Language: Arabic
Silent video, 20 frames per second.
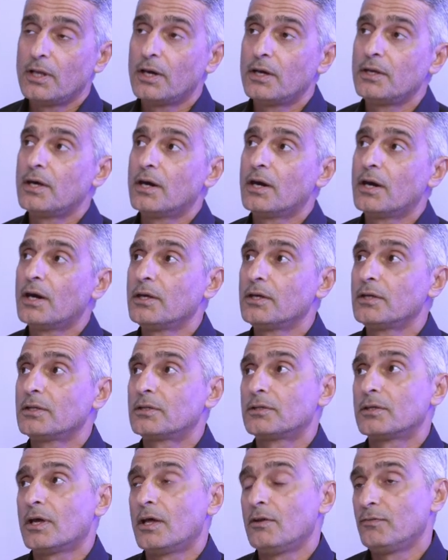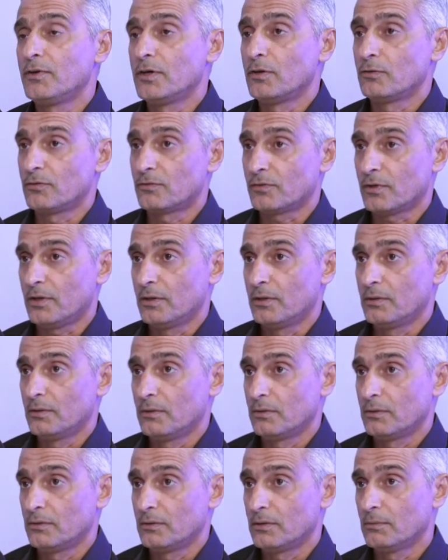الى نهايه 2009
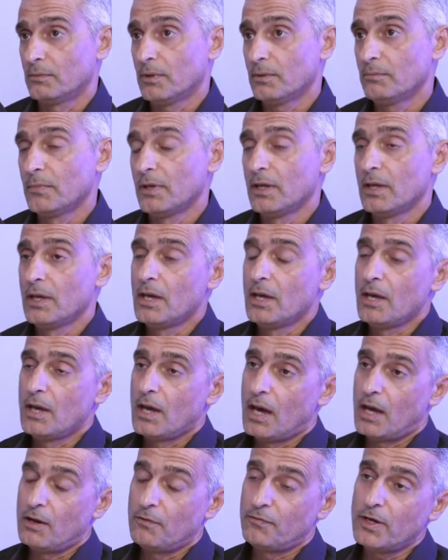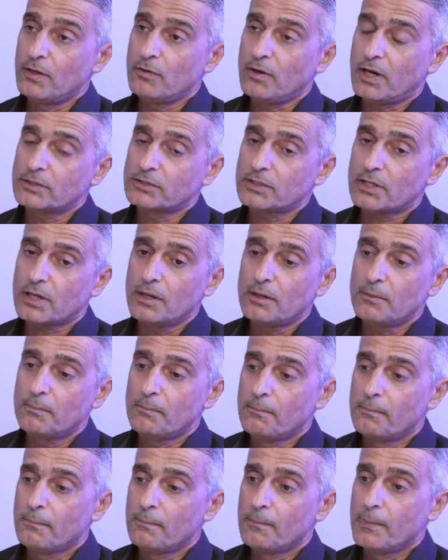أوكي. تمام اوكي
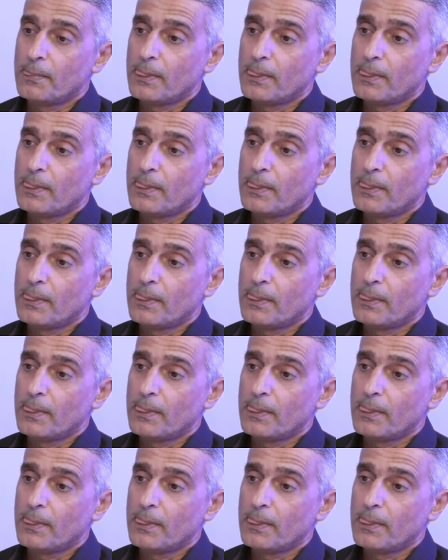2010